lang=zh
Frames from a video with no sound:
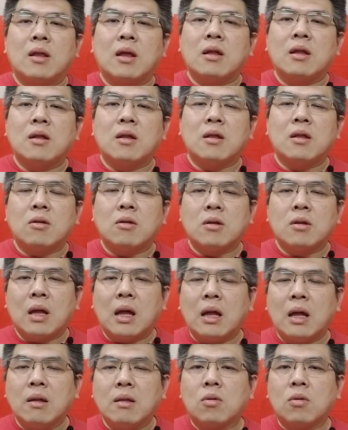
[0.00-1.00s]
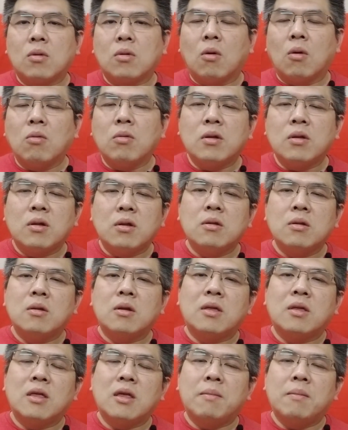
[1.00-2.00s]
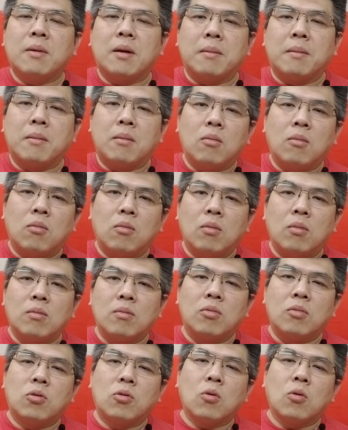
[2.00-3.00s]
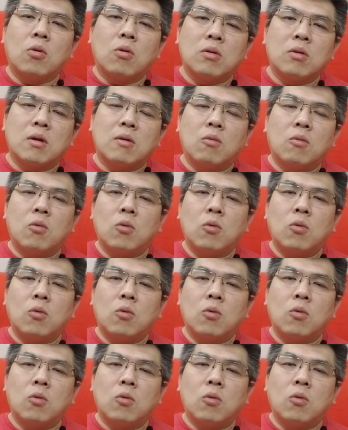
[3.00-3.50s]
但是说它公司的基本做的